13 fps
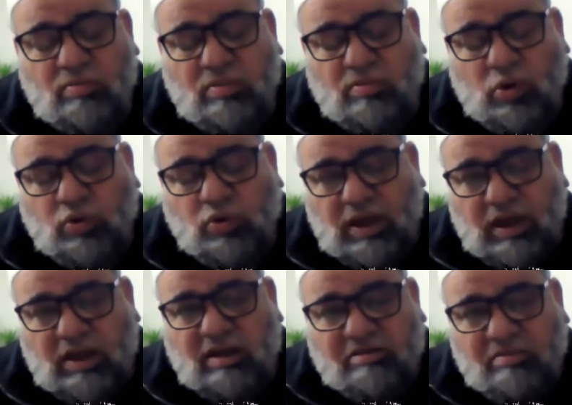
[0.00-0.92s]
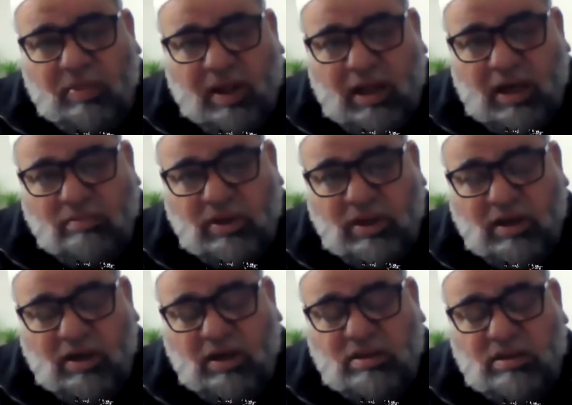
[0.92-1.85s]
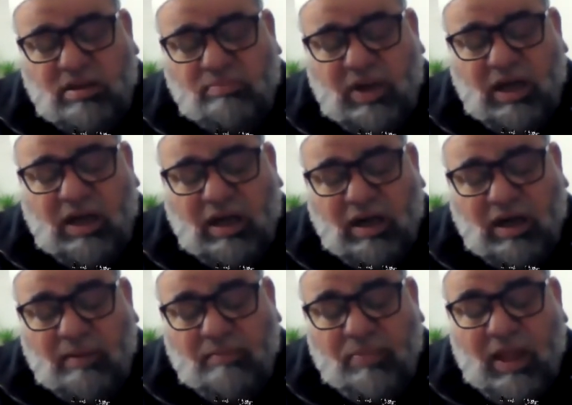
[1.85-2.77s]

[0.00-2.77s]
موضع الكف مثلا من الرأس بالآلة